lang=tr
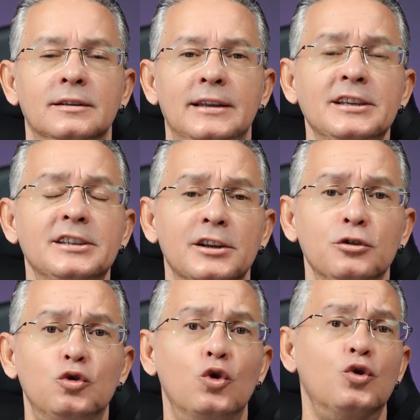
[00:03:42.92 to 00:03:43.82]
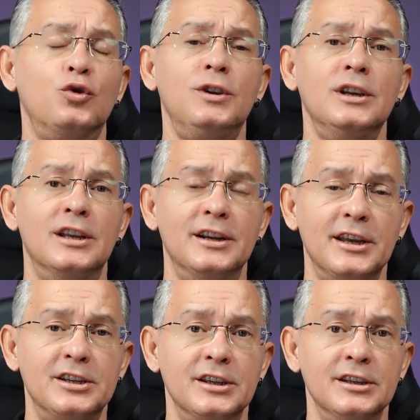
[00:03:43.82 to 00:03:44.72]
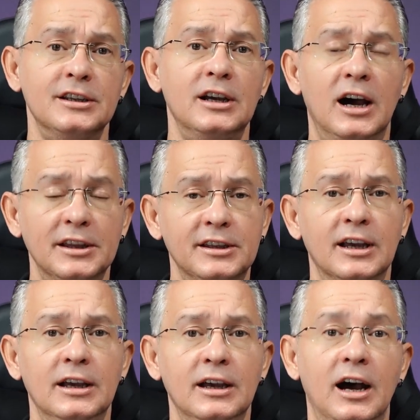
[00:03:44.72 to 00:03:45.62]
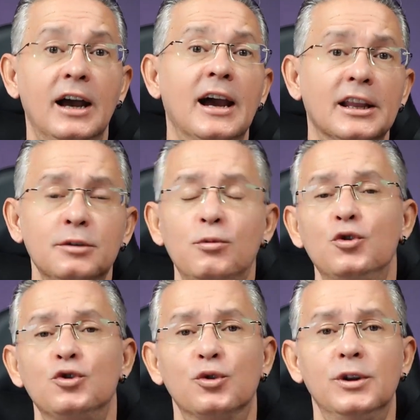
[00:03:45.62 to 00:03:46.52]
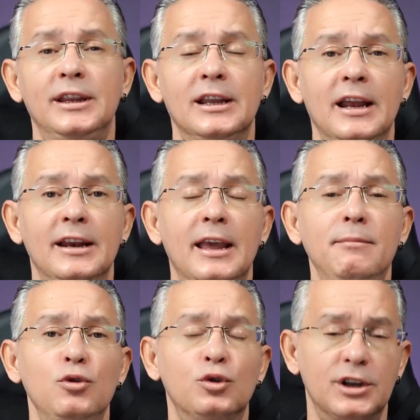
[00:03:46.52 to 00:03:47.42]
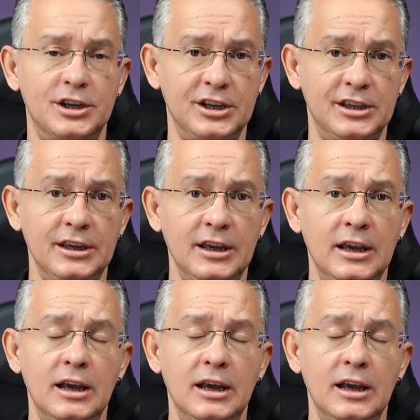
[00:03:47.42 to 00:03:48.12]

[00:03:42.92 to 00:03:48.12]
Tesla'nın çocukluk yıllarında yaşadığı hatta hayatı boyunca onu etkileyen en büyük trajedi